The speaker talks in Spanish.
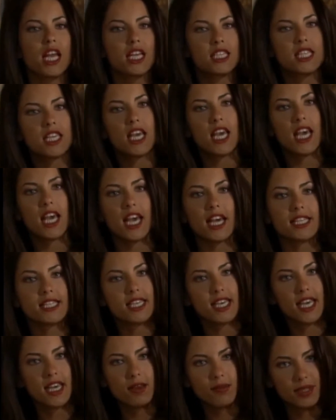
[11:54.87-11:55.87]
que esquíe
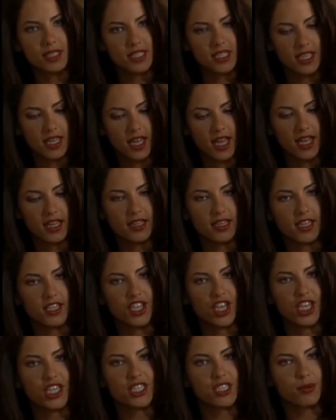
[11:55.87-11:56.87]
así, vestida, de
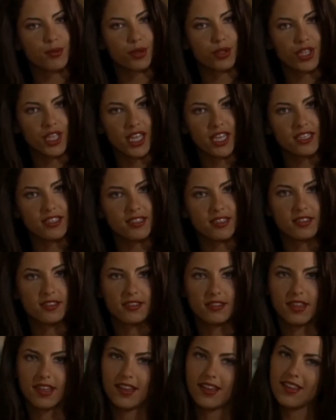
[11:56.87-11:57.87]
jeans y botas?
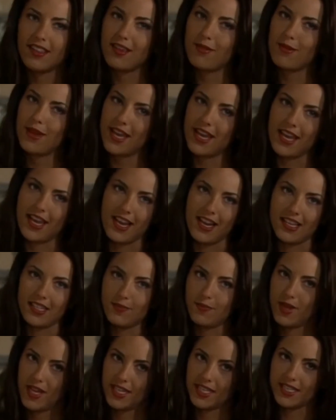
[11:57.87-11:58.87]
Ay, de veras,
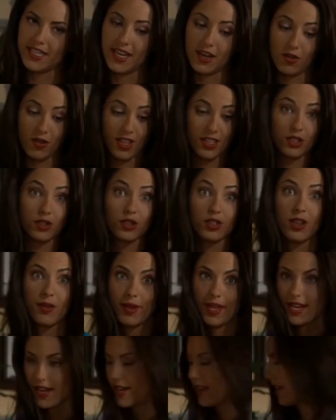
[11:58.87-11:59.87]
Pancha, lo que es no saber.